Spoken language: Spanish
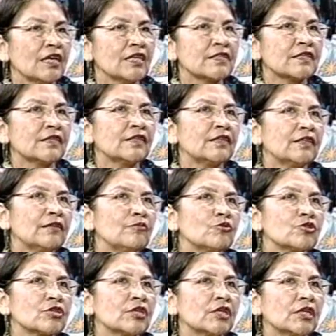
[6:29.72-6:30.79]
Es que
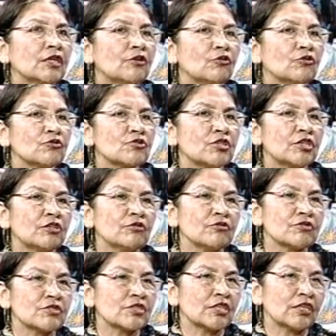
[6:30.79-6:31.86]
tenemos que
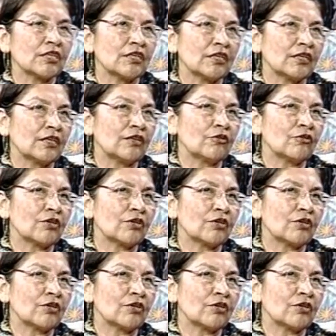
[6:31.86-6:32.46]
reconocernos en,